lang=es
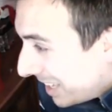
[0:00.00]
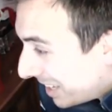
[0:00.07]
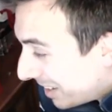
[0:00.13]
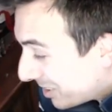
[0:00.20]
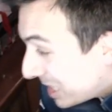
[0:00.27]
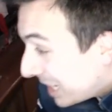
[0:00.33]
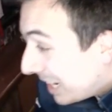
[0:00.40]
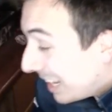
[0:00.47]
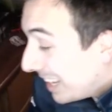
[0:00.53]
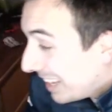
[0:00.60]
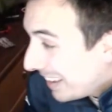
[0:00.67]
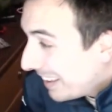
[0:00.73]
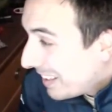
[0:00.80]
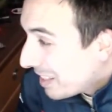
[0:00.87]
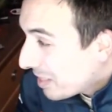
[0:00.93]
...o sea,
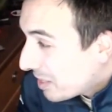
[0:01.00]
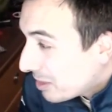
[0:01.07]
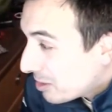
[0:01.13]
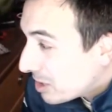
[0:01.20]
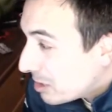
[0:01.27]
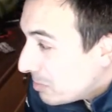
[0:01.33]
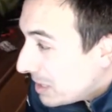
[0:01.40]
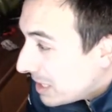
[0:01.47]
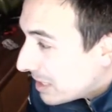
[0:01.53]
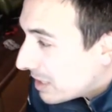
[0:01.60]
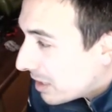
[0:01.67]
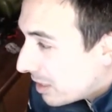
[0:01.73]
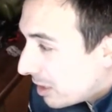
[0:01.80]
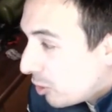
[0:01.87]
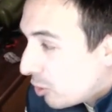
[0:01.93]
103.000 y el
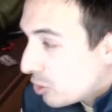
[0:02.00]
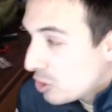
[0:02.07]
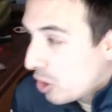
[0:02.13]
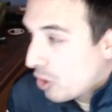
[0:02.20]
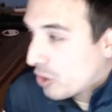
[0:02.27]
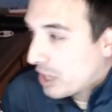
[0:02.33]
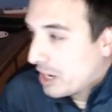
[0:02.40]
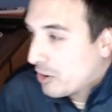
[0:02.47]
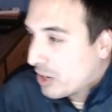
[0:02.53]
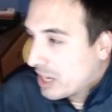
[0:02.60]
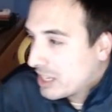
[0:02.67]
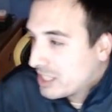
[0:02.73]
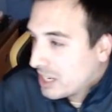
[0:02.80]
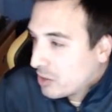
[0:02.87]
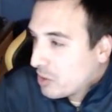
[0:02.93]
tercero... ...no lo creo que
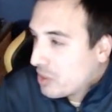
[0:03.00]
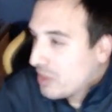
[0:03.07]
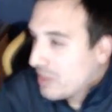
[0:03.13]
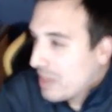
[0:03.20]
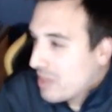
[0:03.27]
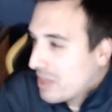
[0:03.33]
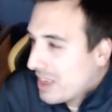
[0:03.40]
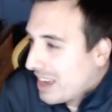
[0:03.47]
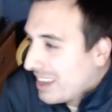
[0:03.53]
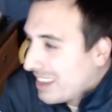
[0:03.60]
sea coincidencia...